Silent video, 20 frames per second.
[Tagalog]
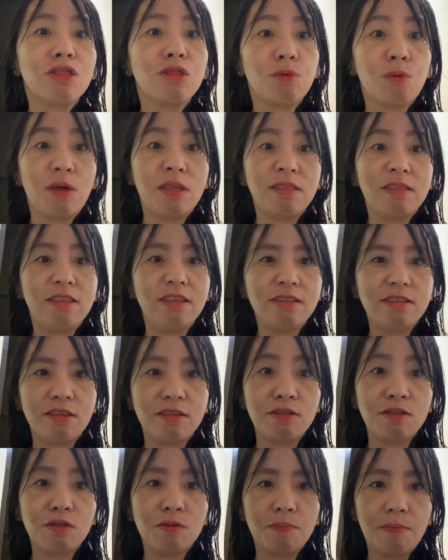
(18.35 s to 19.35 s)
26
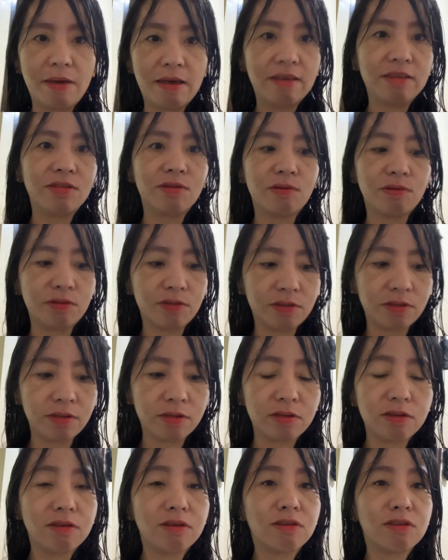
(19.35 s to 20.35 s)
pesos.
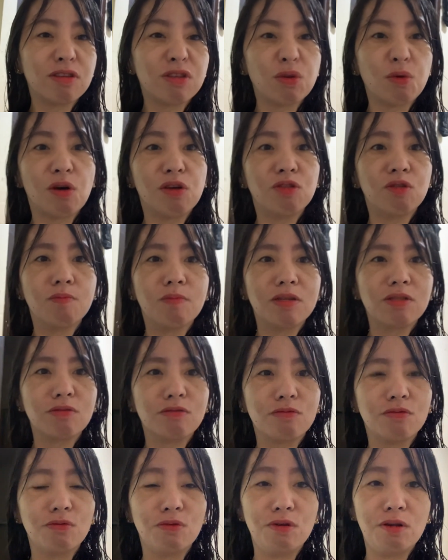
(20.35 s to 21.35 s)
So ano ba tong
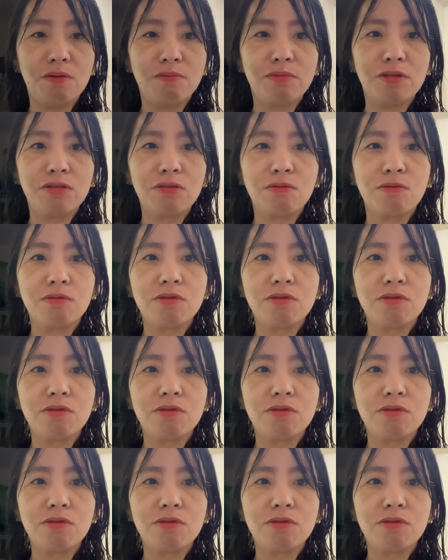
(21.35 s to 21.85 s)
ulam na to?